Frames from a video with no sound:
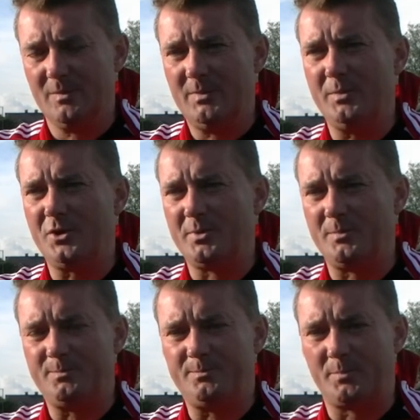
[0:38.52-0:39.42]
My byliśmy
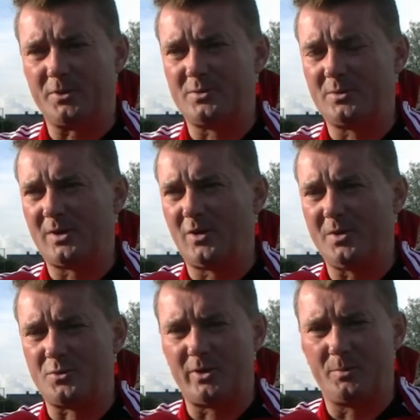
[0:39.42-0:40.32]
po prostu do tego
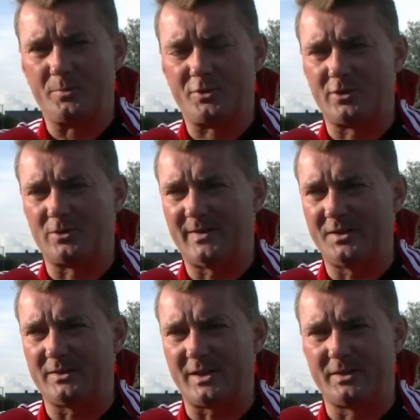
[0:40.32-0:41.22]
meczu dobrze
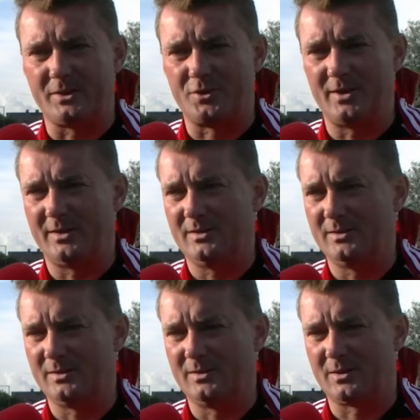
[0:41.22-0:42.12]
przygotowani taktycznie.
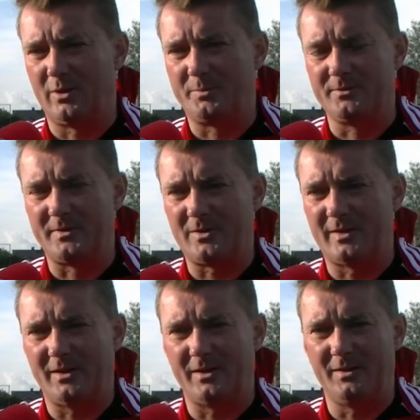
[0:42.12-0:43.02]
Y, chłopcy
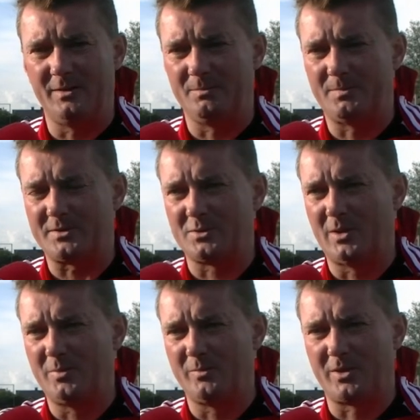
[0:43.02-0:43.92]
wykonali bardzo
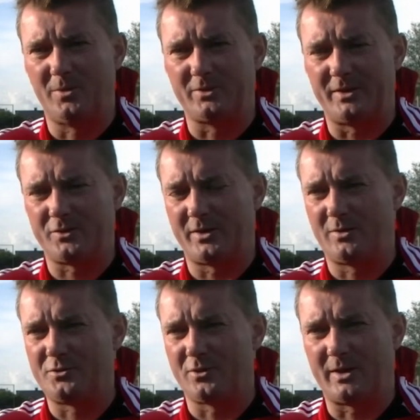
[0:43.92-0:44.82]
dobrą robotę, jeżeli
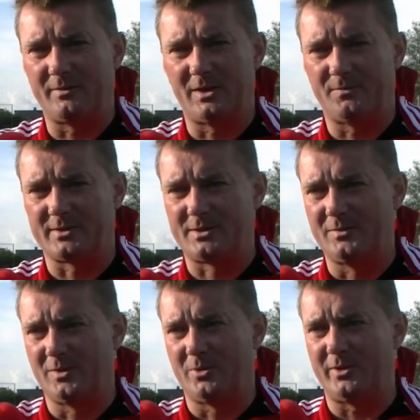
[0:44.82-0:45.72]
chodzi o grę
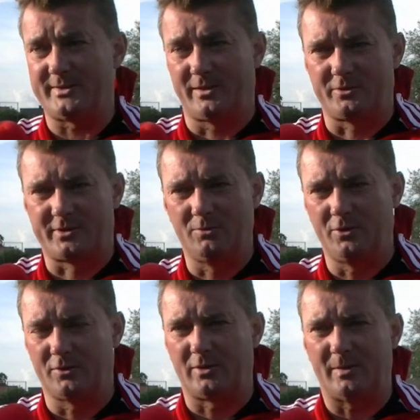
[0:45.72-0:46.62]
defensywną, bo na zero z
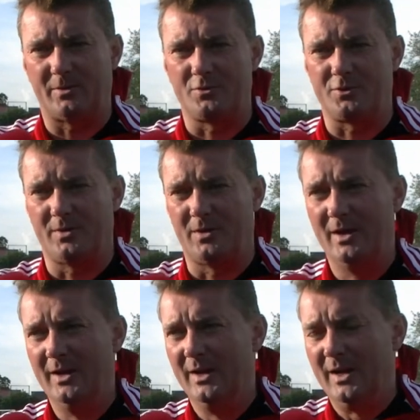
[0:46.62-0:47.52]
tyłu i o to nam chodziło,
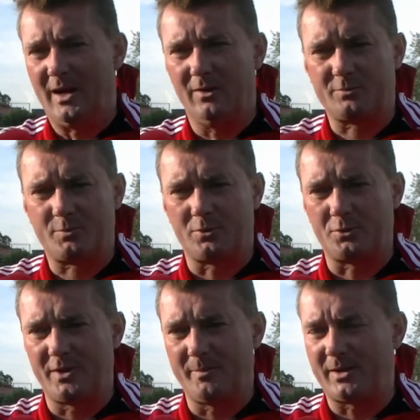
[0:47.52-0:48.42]
a o z przodu
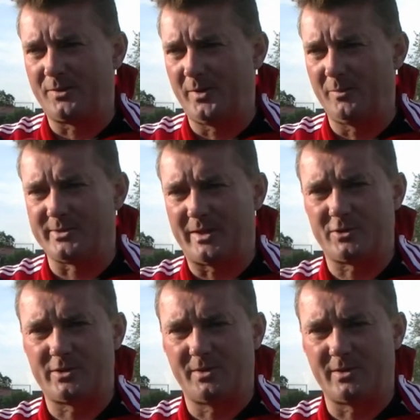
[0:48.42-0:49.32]
się nie martwiłem, bo
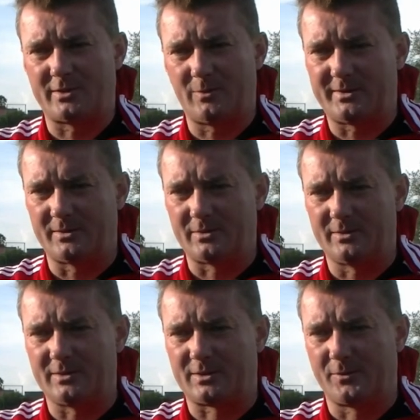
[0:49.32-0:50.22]
zawsze sobie te sytuacje
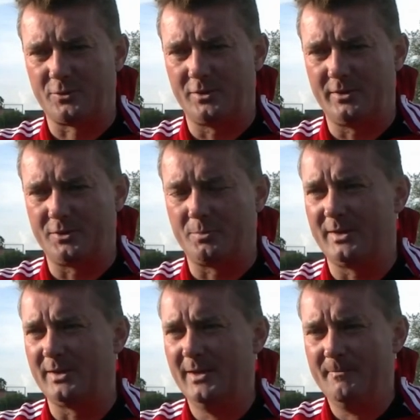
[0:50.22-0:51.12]
y,
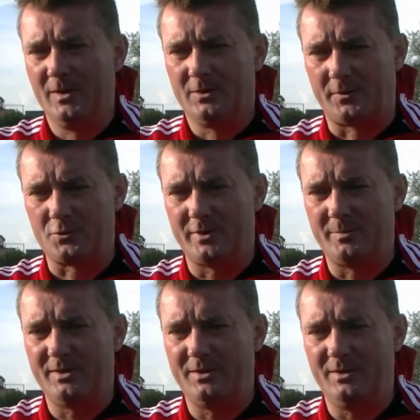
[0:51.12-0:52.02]
stworzyliśmy,
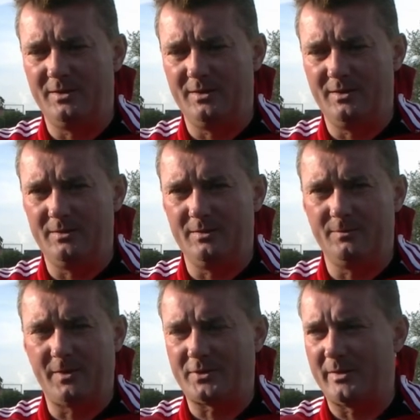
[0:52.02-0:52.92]
tworzymy i,
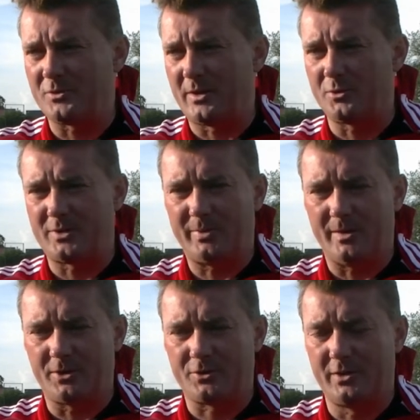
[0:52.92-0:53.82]
i wiedziałem, że jakąś tam
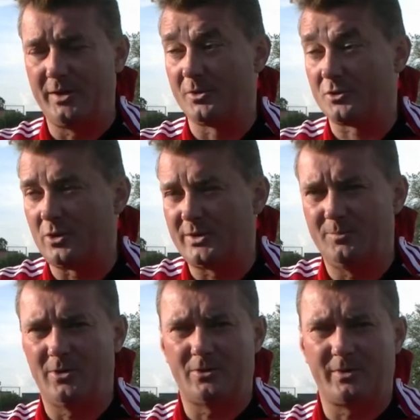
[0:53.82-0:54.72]
bramkę strzelimy.
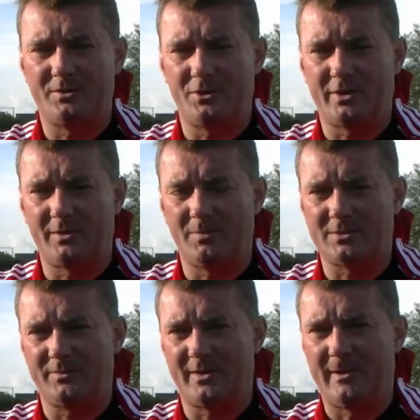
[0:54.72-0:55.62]
Szkoda, bo akurat dzisiaj
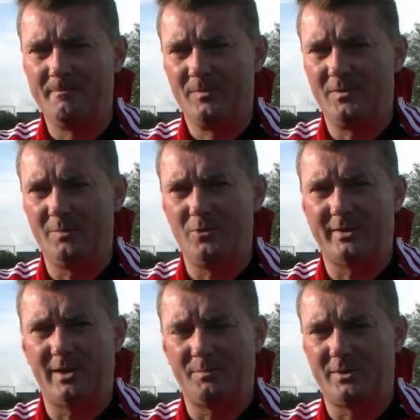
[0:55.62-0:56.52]
Mazowia nie
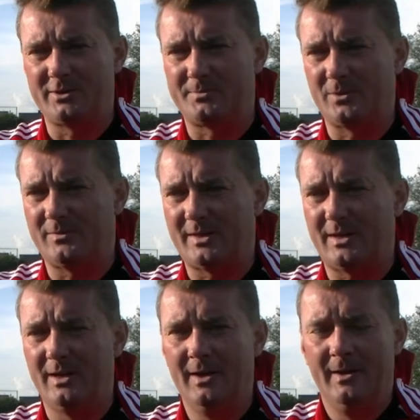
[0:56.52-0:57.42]
była najlepiej
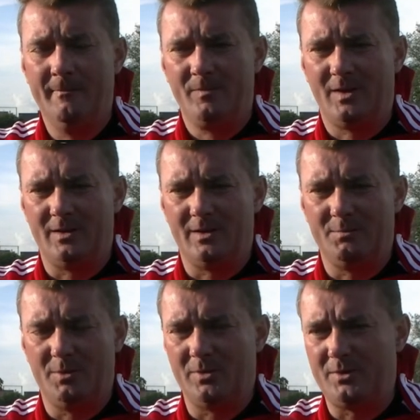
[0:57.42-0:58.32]
dysponowana, y,
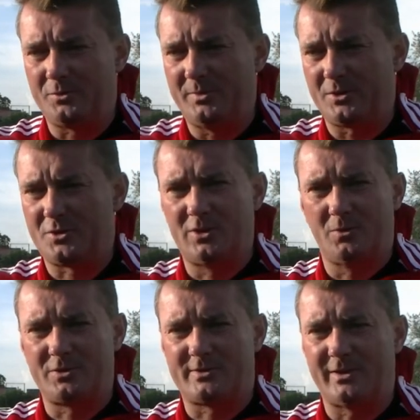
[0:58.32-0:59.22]
bo mogliśmy jeszcze
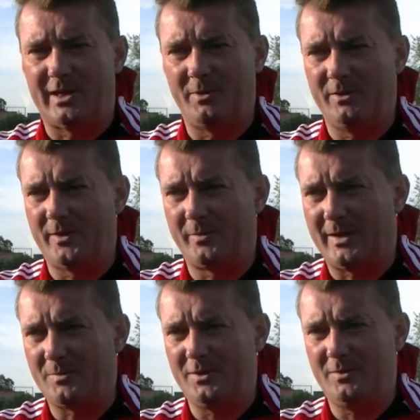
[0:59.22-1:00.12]
dołożyć co najmniej dwie
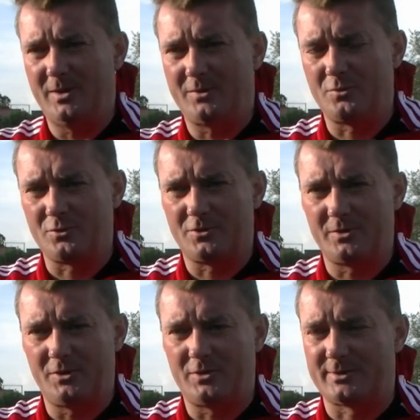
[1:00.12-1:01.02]
bramki i mieć już
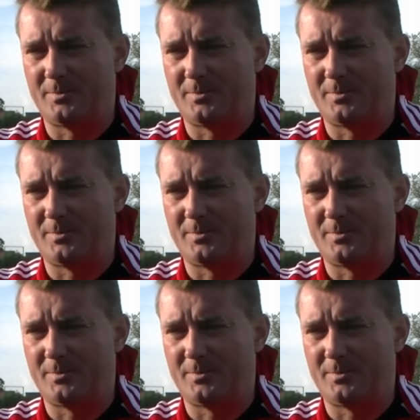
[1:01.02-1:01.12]
rzeczywiście